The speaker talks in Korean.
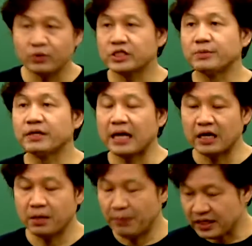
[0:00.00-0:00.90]
보시면
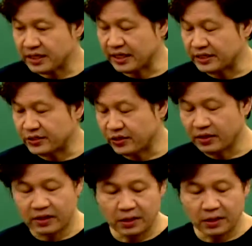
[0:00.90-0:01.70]
아래 박스가 있죠.